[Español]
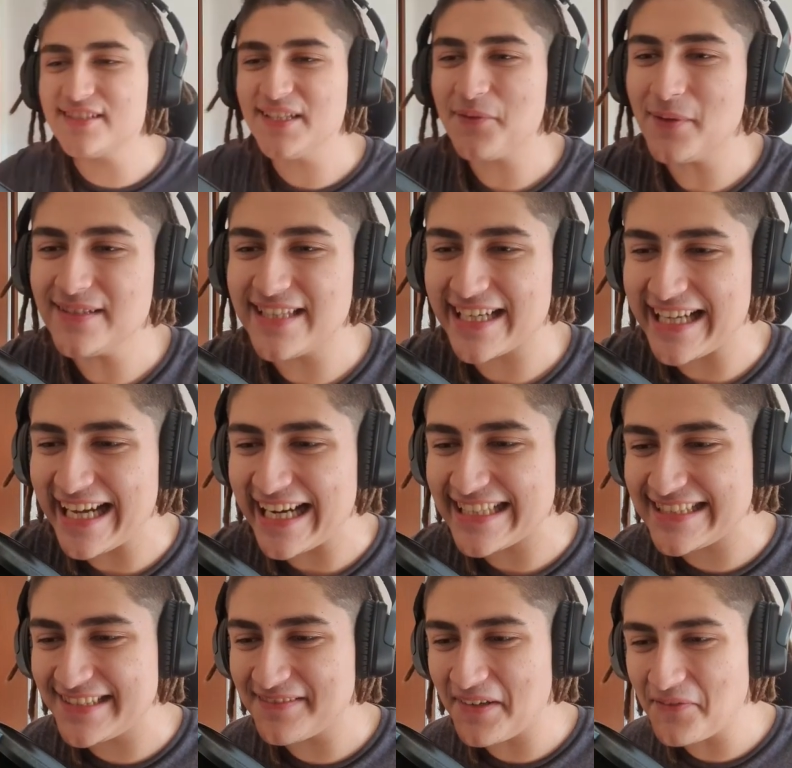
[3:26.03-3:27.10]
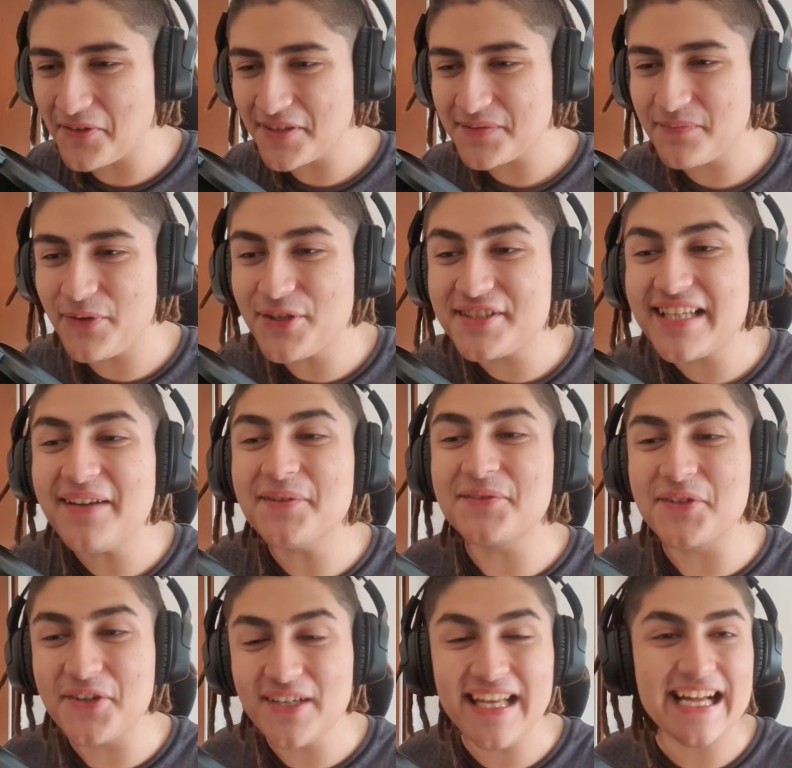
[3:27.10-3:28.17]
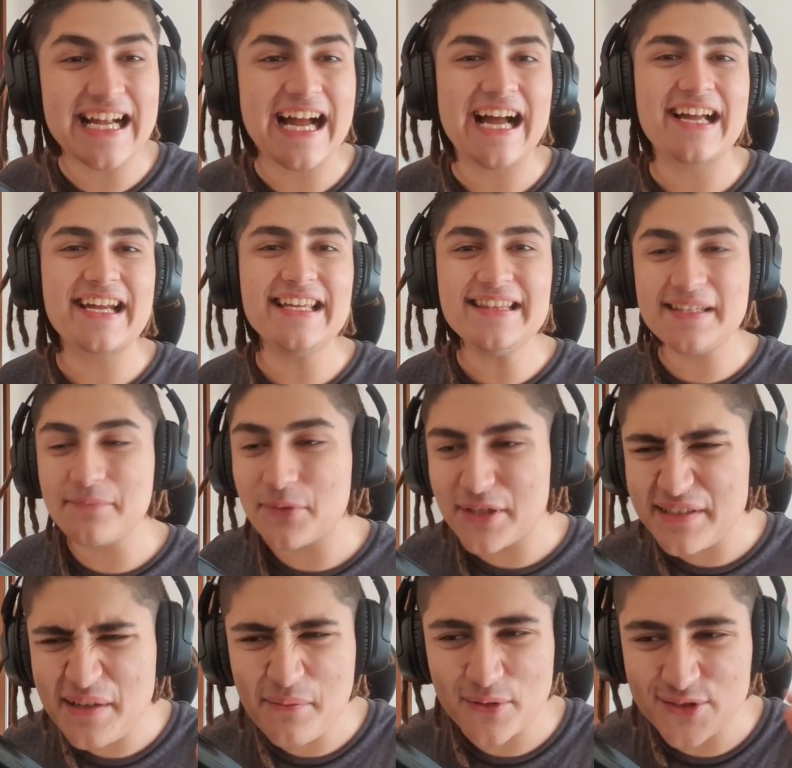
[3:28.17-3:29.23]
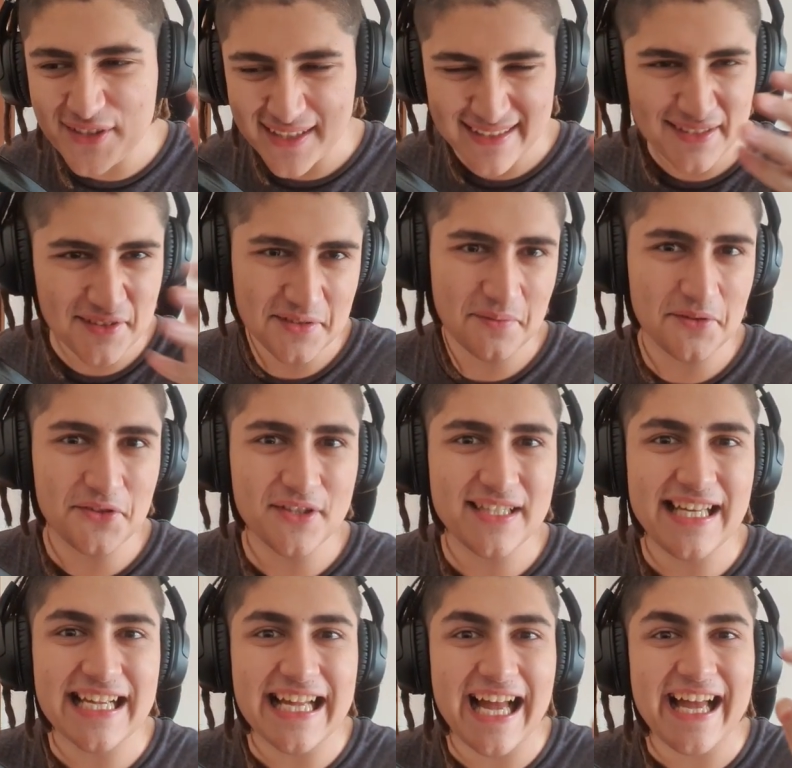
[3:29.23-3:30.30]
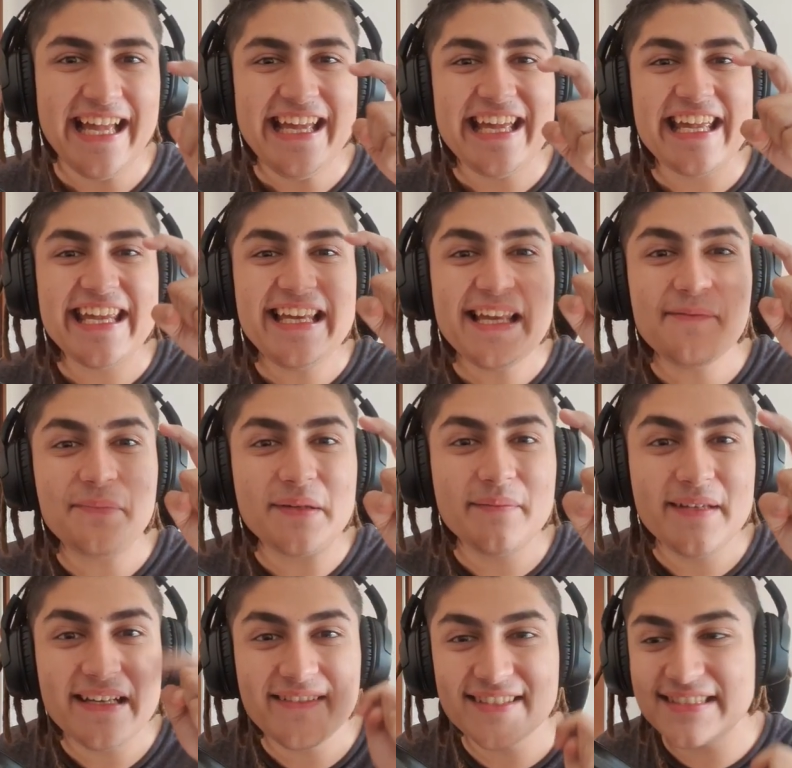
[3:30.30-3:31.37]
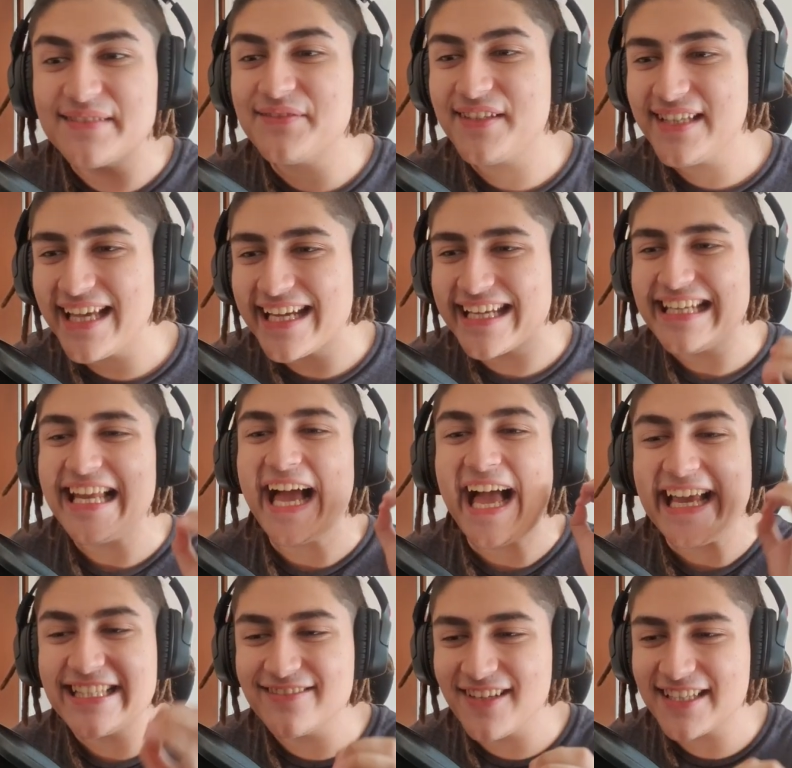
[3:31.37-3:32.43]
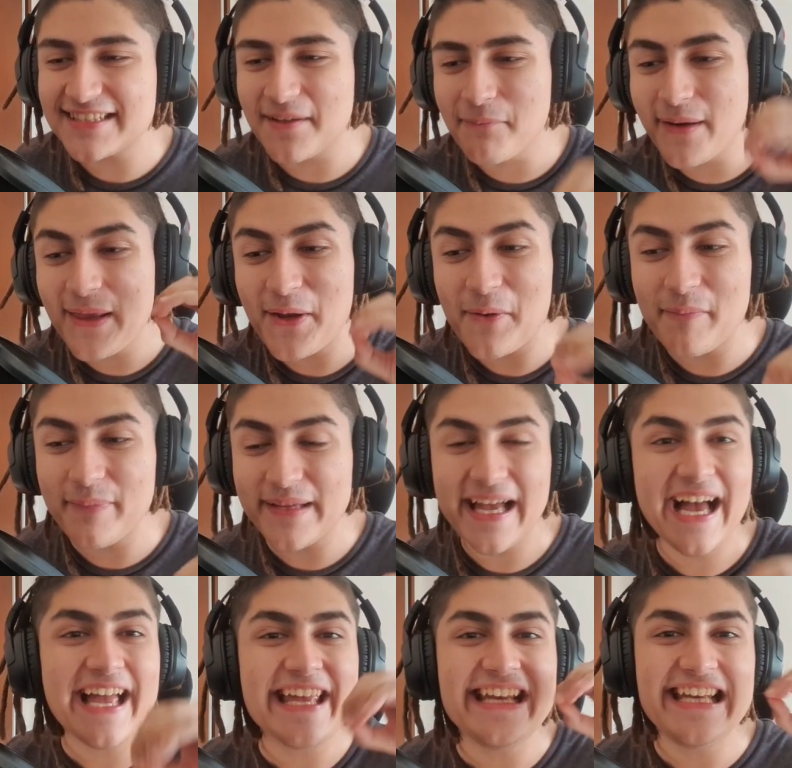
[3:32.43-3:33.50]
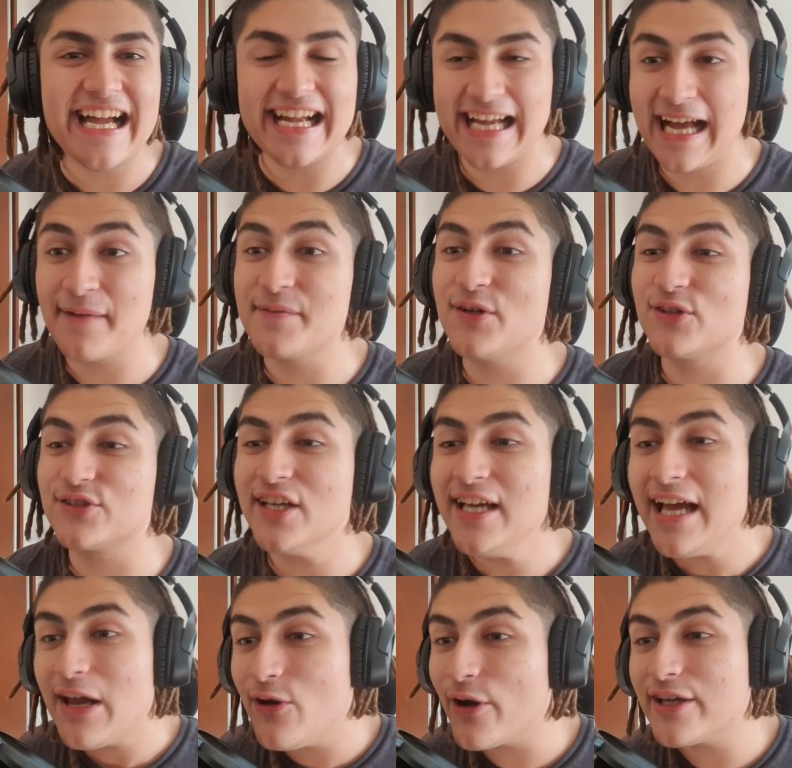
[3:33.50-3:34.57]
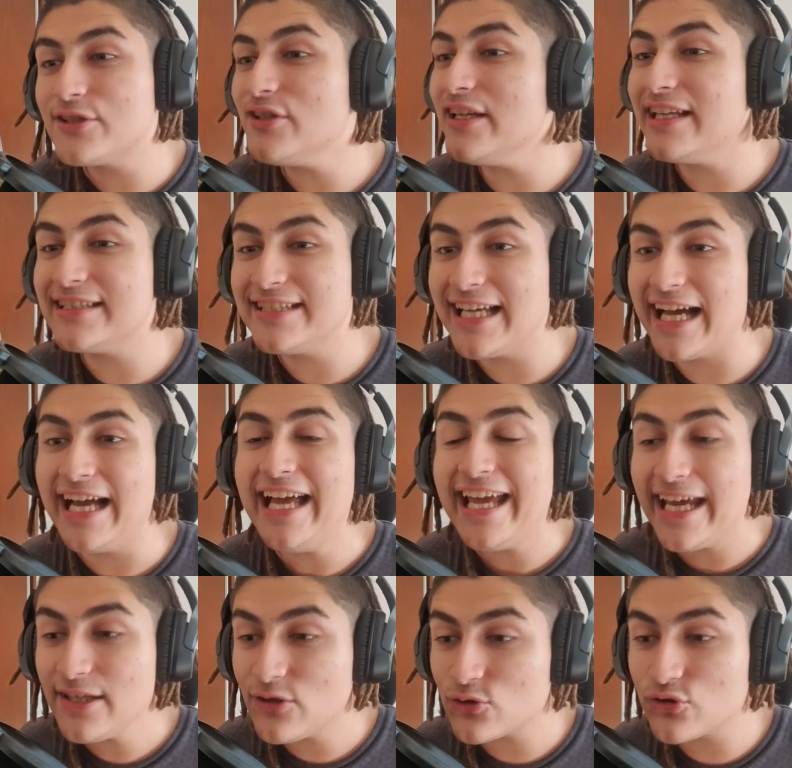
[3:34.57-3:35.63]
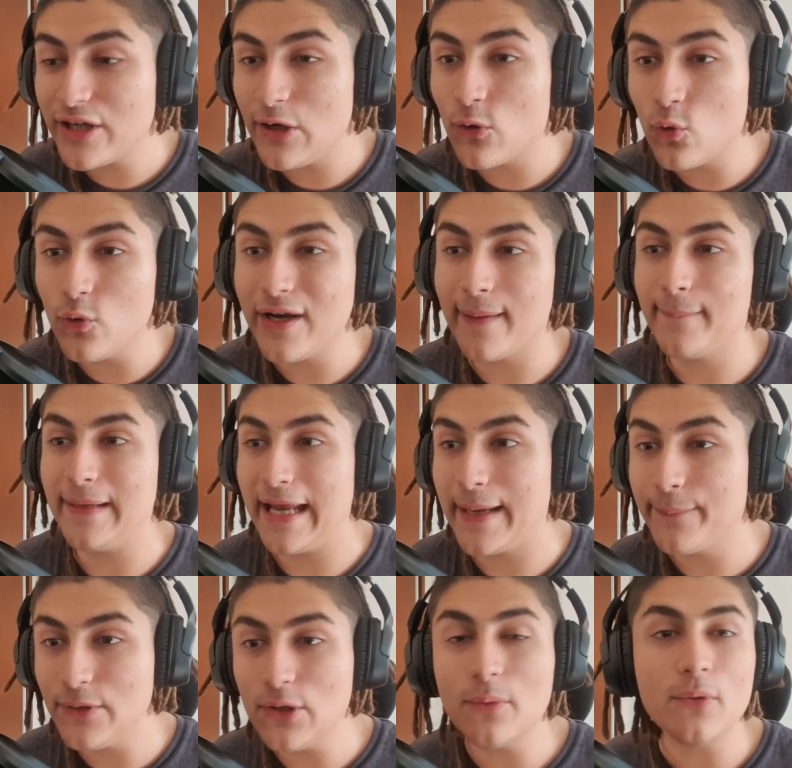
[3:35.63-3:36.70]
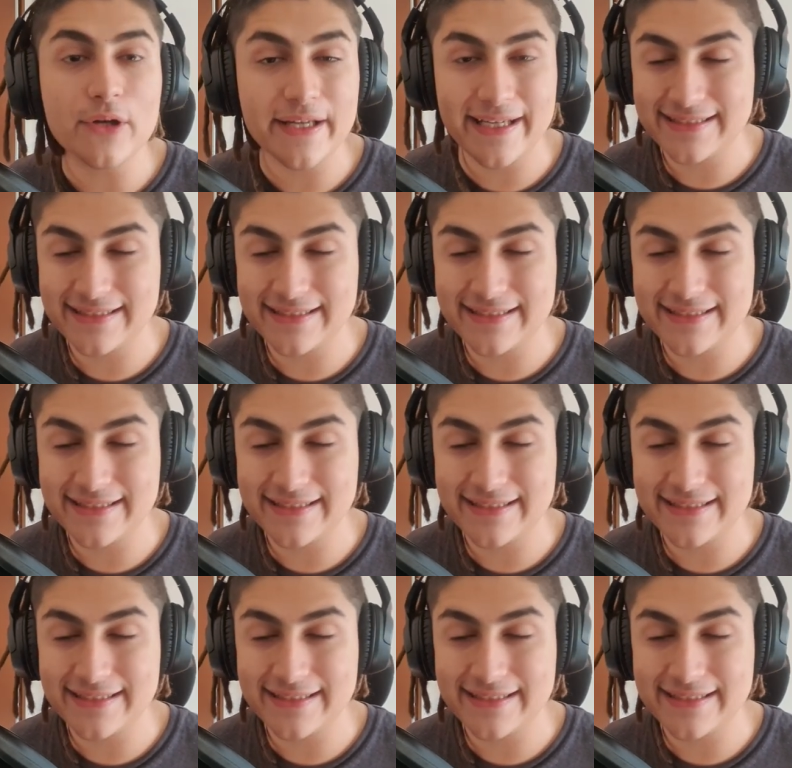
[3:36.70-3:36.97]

sé cuántas cajas llevamos, pero ya nos tocó el AK. Gente, ¿por qué me emociona tanto que me toque el AK? Es la primera vez en mi vida que la Islas me dropea el AK, amigos. Lo que yo les decía, esto es una locura. Les explico por qué